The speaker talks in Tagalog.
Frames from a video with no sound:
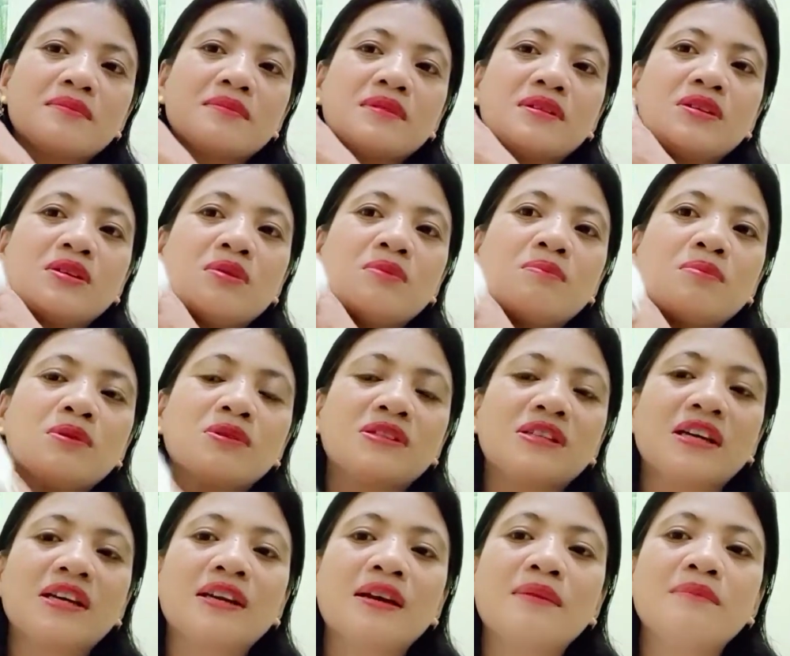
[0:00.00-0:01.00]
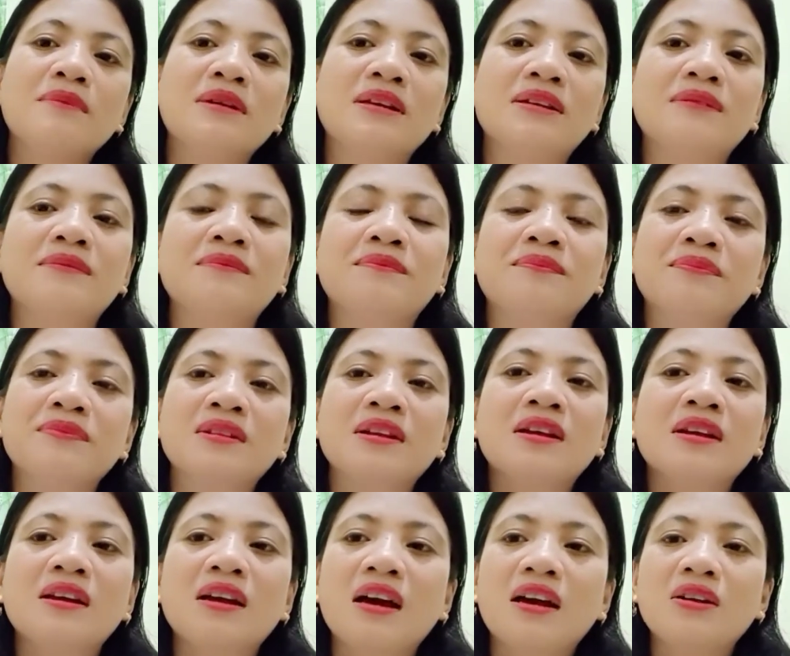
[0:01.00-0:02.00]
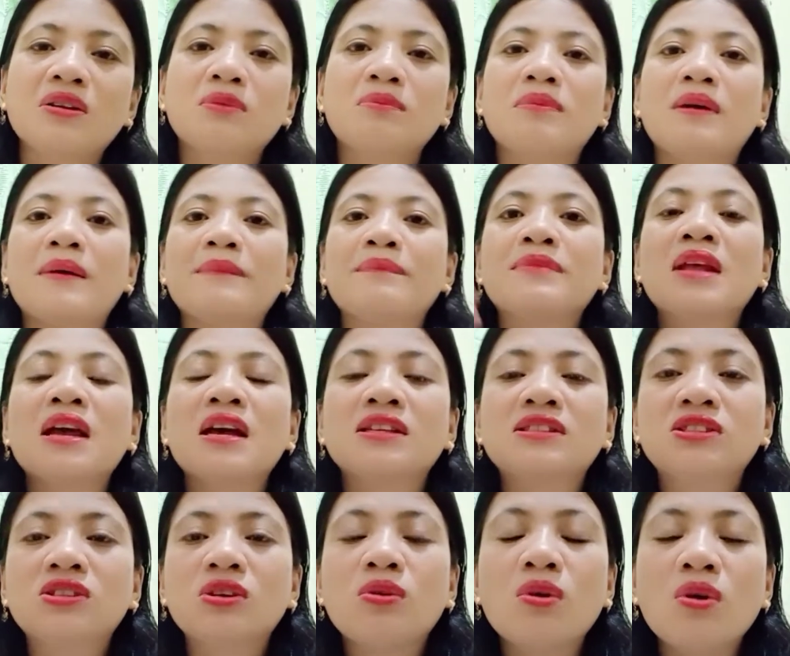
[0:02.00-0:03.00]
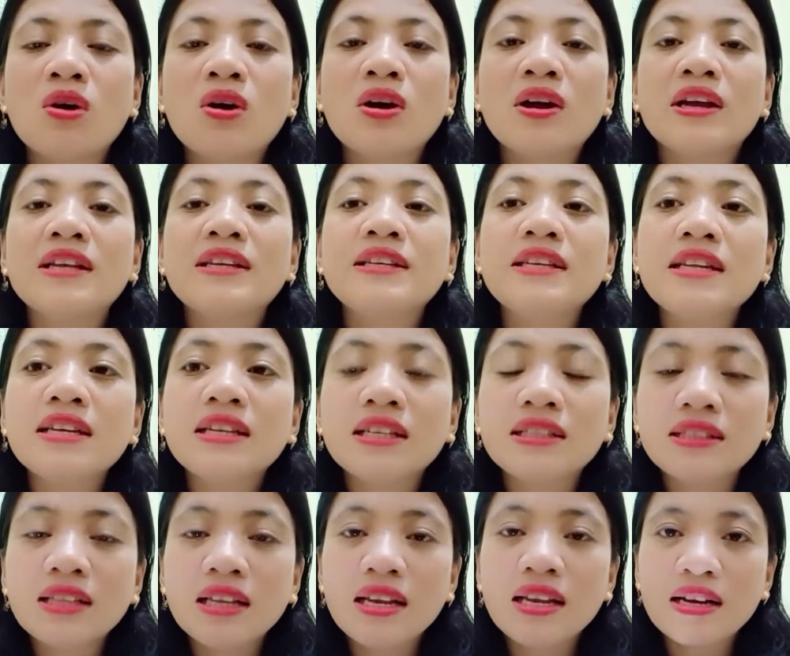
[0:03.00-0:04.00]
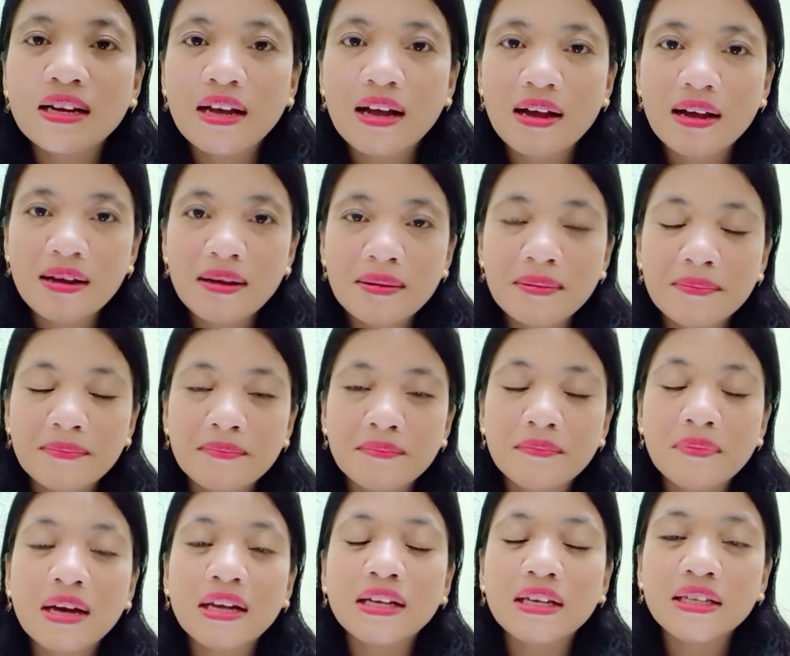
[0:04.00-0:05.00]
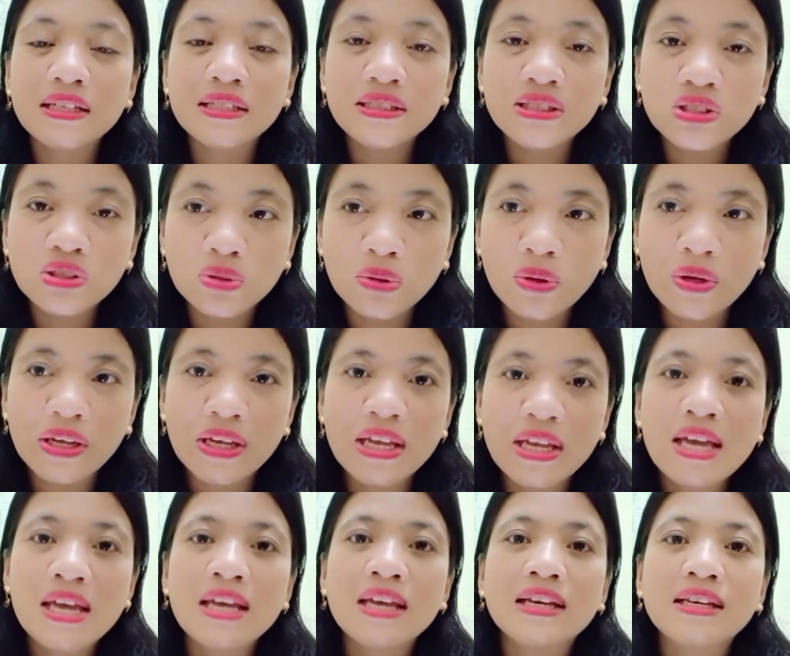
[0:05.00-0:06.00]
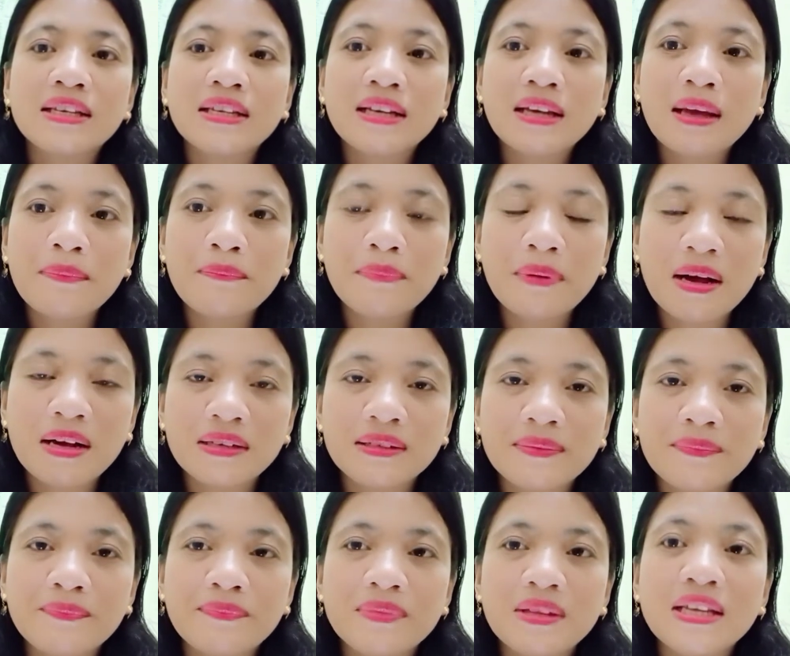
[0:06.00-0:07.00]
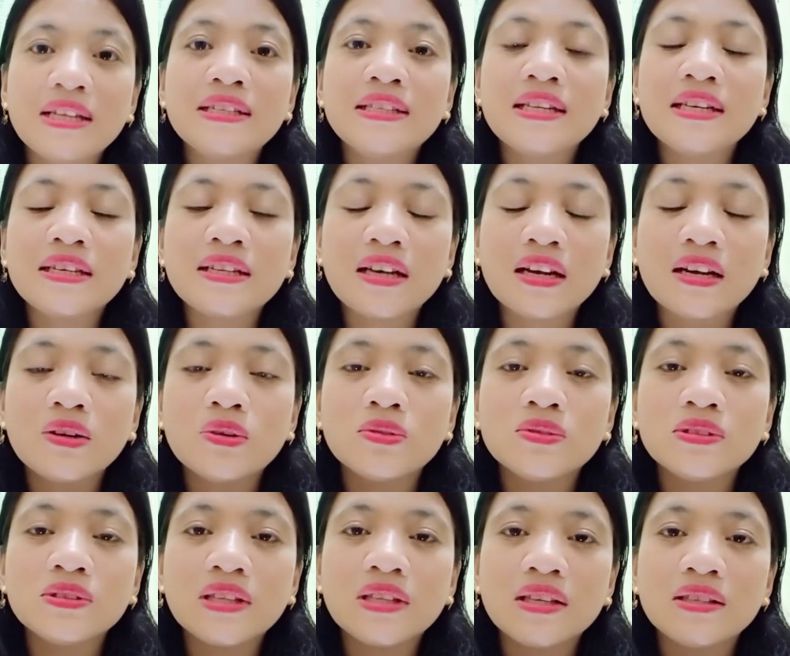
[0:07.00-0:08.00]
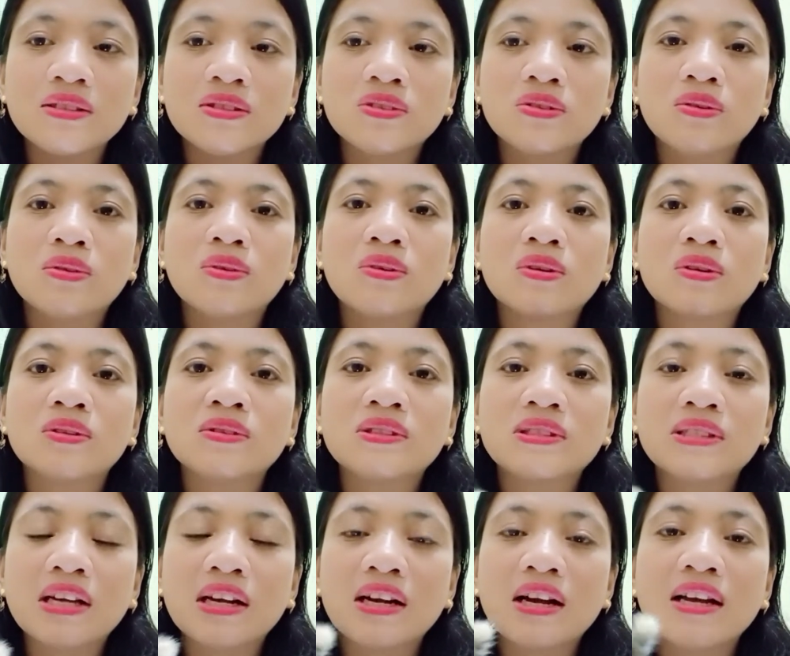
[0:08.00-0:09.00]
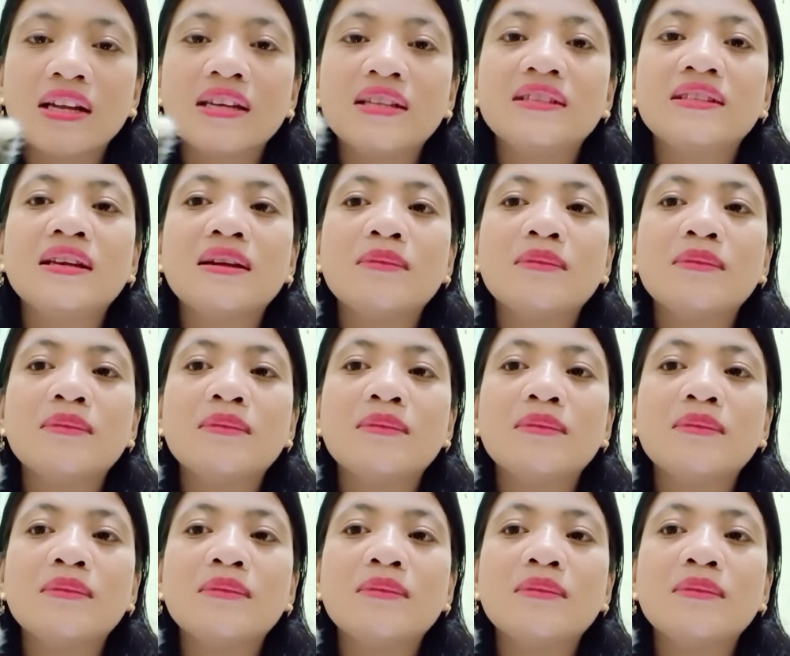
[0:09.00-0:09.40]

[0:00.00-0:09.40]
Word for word: yung pusa namin. Ano pa. So, hindi ka talaga mag-enjoy kapag hindi ka kontento o tsaka hindi